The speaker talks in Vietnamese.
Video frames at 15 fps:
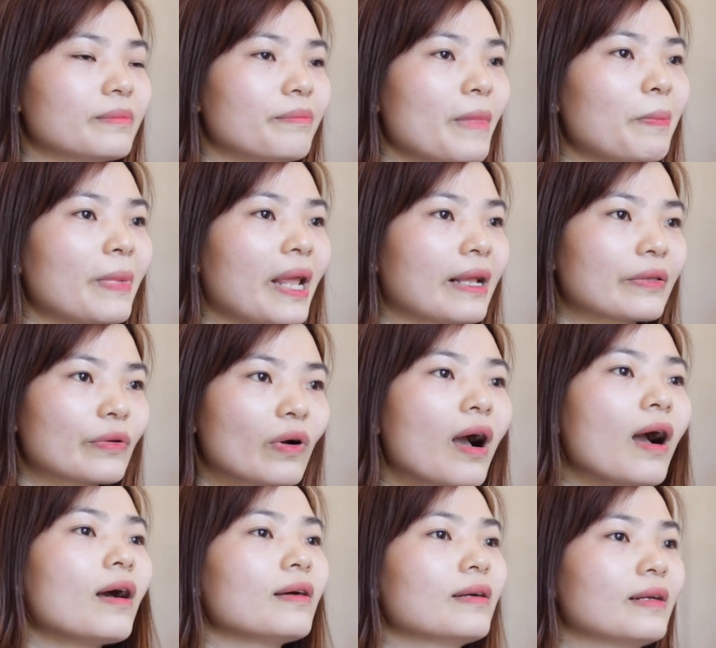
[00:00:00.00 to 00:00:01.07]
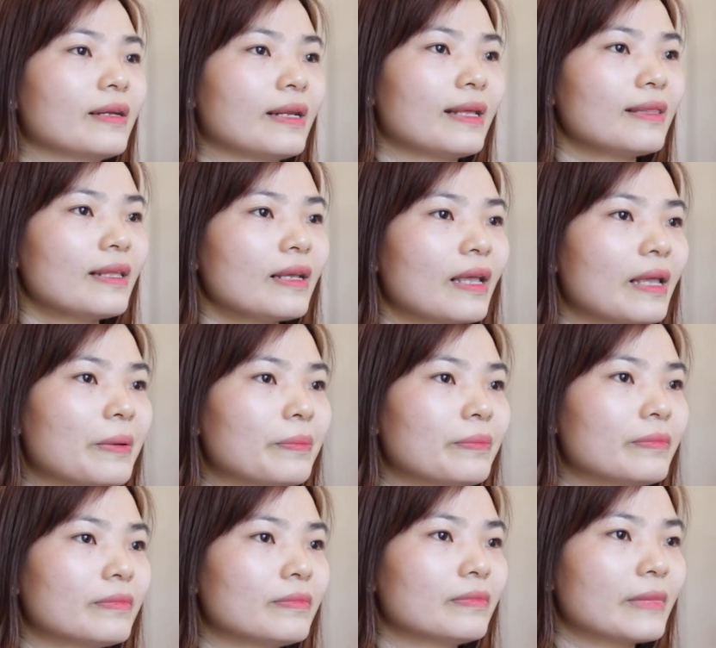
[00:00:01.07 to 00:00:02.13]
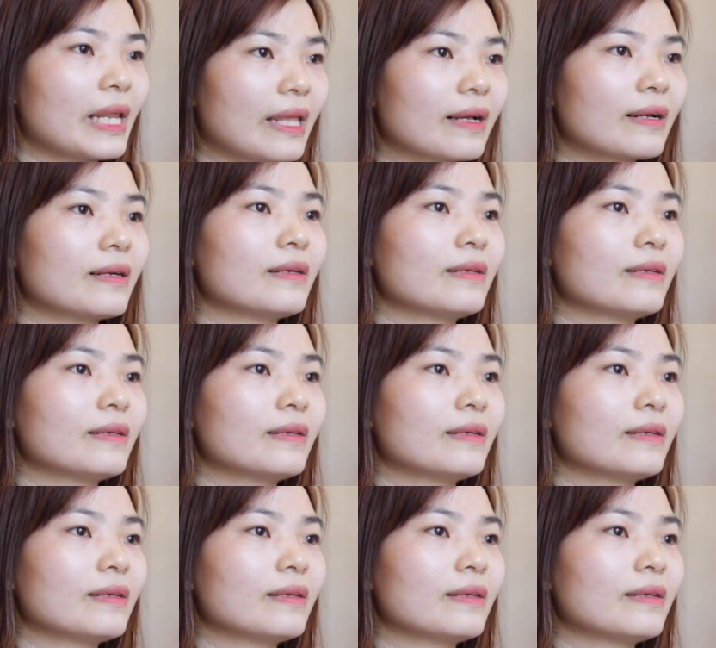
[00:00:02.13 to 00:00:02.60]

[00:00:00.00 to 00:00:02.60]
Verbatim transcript: bóng đèn chỗ khác để tiết kiệm điện.